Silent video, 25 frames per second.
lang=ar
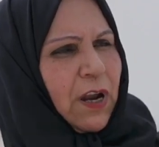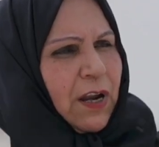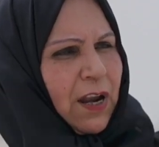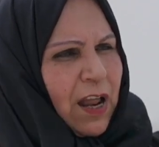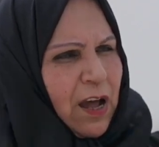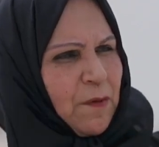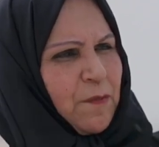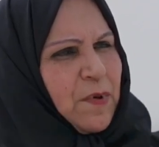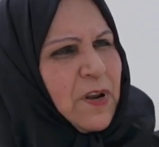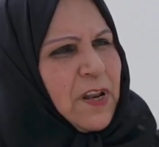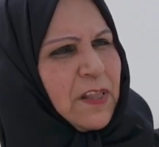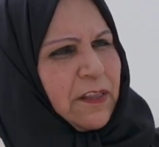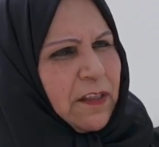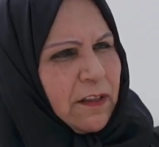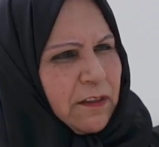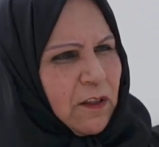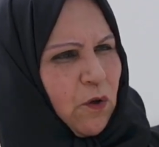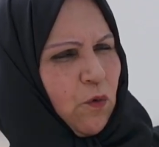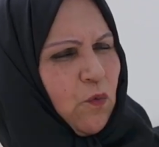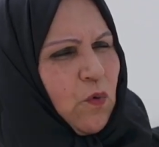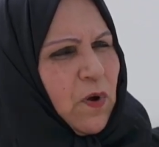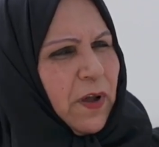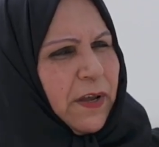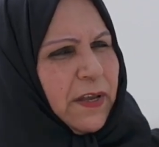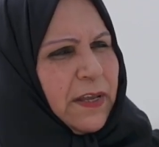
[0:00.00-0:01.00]
على العمل
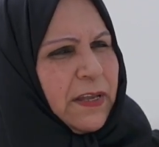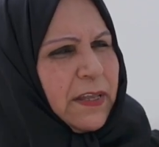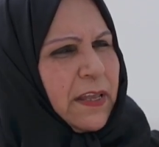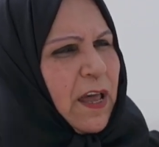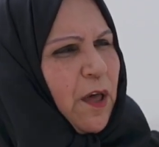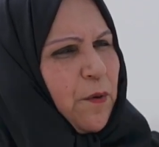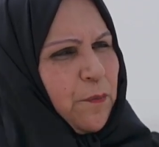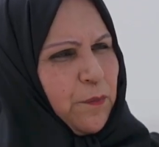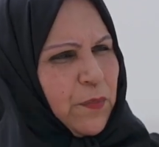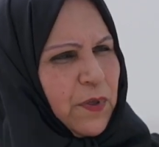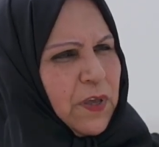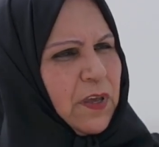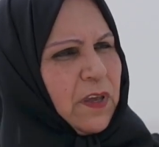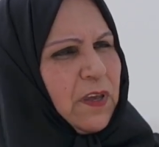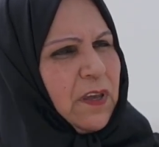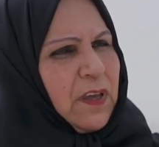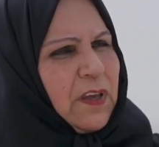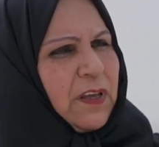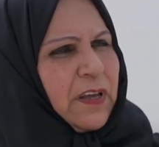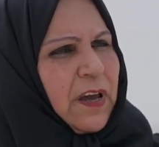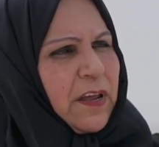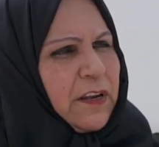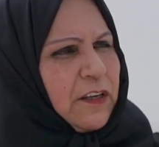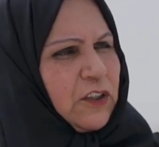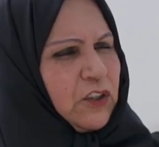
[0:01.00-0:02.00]
التطوعي كان
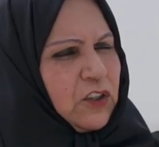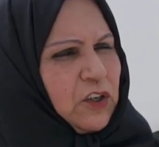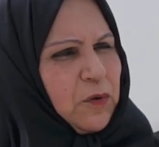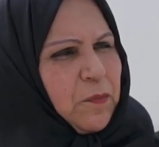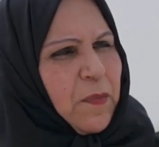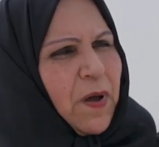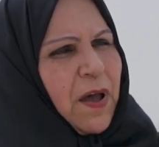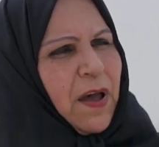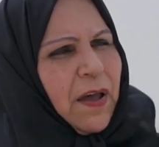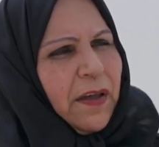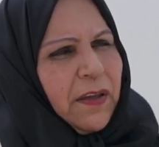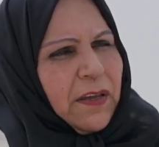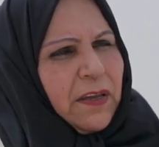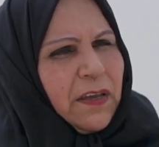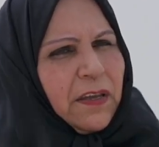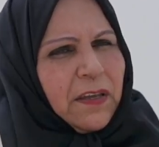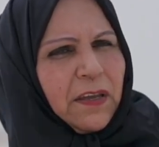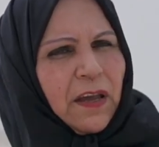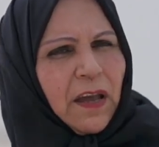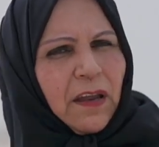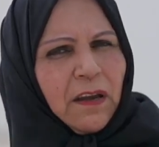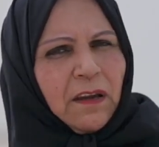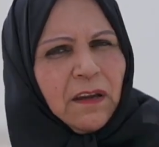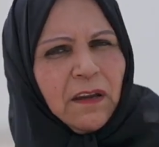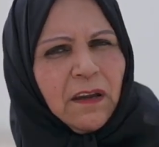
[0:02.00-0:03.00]
بيئي كان اجتماعي
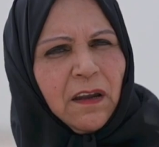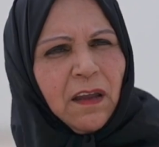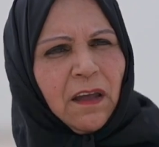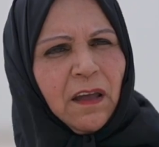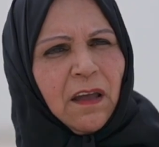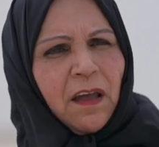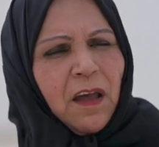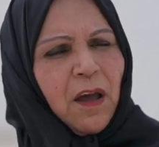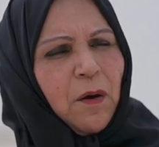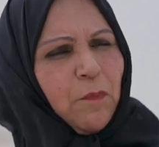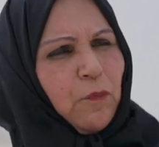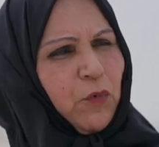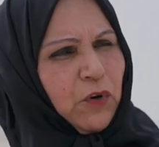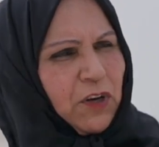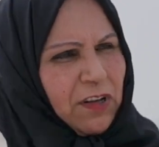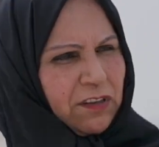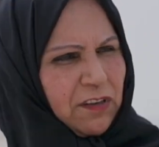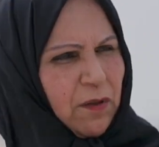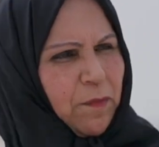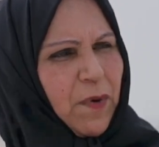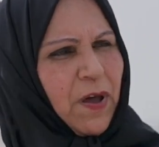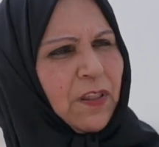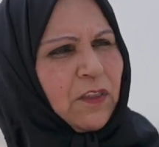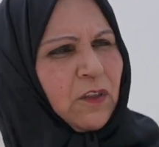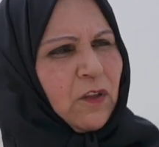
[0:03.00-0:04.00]
كان
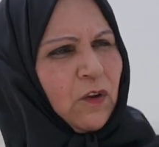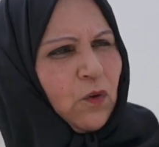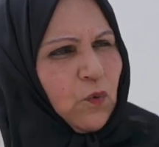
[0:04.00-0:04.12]
مناسبات